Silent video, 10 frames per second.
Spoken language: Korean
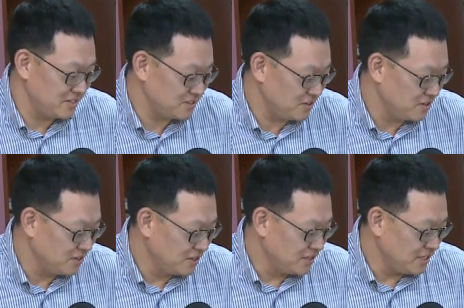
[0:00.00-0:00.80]
음. 그래서
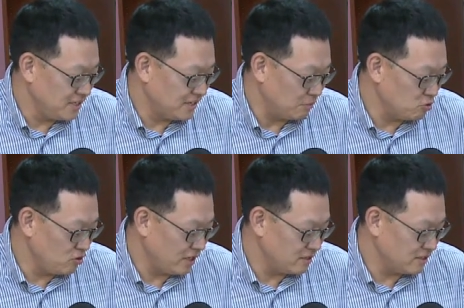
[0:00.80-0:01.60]
이
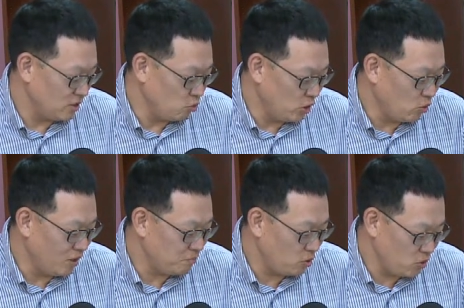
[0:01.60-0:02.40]
감귤이 갖는 게
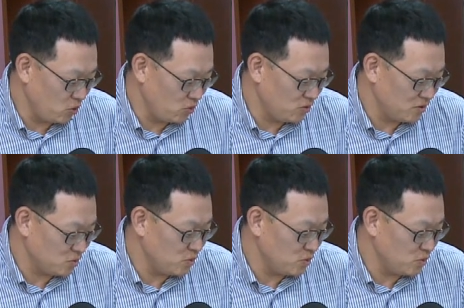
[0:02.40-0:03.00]
위로와 포용,